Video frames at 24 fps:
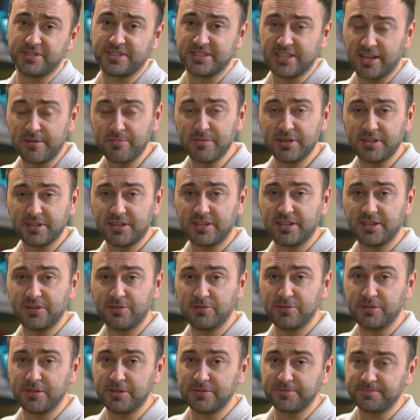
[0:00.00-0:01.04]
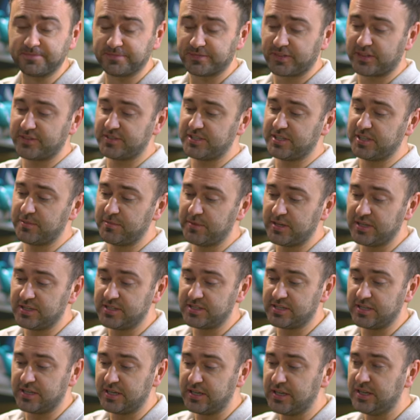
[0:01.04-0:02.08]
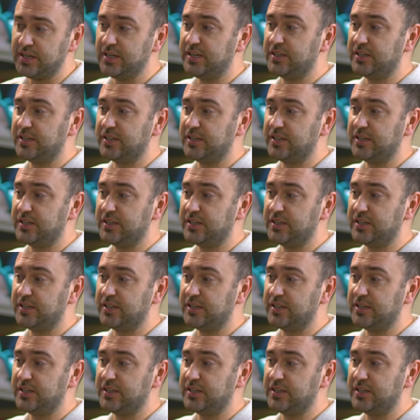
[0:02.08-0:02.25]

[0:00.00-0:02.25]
самое дорогое в сегменте,